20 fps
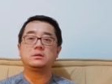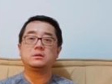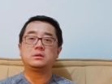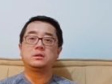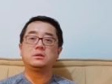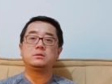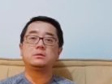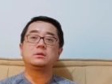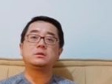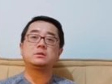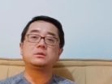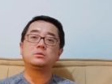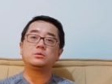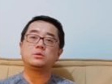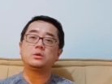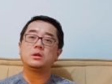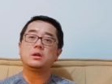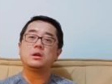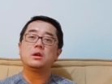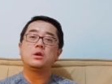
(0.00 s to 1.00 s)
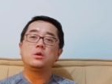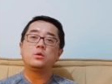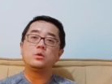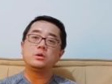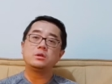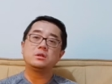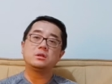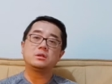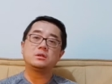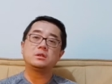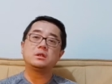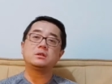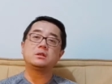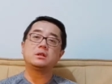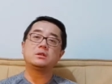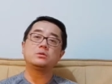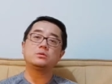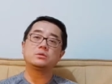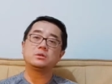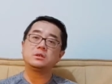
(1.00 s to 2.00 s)
地球上生物圈运行到现在，
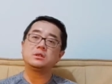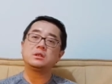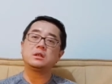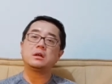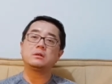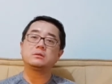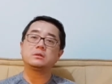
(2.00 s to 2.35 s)
就是依靠